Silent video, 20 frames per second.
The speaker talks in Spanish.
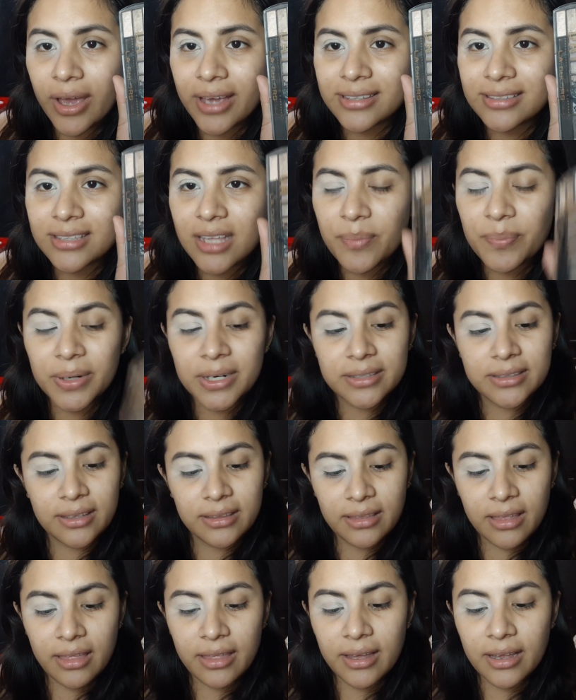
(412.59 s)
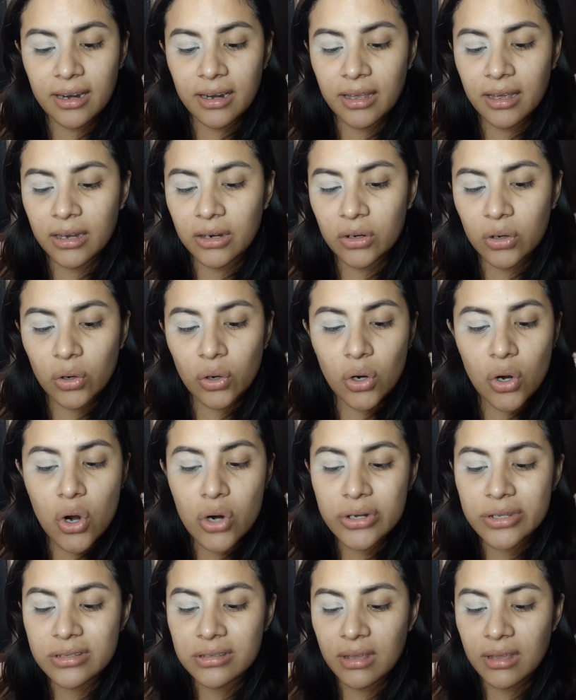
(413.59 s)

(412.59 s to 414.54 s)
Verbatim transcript: esta paletita de LA Colors